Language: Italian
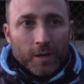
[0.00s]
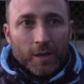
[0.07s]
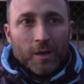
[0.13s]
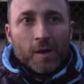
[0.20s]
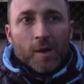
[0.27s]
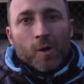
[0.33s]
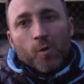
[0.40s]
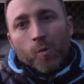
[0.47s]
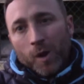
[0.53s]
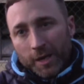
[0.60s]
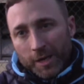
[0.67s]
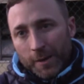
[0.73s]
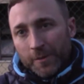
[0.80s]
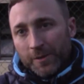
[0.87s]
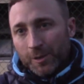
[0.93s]
me
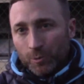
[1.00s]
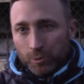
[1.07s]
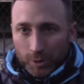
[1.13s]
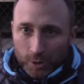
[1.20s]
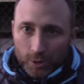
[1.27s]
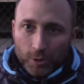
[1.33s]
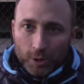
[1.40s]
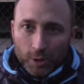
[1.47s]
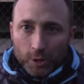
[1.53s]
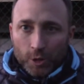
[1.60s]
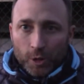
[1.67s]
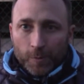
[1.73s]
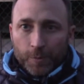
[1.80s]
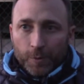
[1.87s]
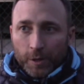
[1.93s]
qualche situazione di
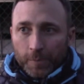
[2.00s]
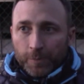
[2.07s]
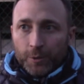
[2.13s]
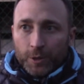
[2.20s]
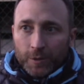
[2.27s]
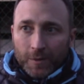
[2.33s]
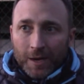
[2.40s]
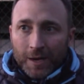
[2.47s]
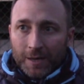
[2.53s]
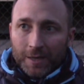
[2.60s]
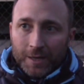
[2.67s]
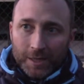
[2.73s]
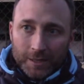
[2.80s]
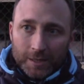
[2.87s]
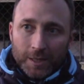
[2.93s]
troppo che poteva
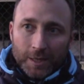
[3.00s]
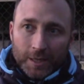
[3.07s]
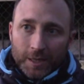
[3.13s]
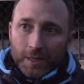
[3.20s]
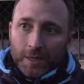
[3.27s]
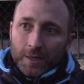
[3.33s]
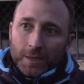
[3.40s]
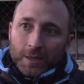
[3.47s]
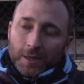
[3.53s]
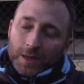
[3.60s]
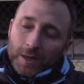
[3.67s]
rendere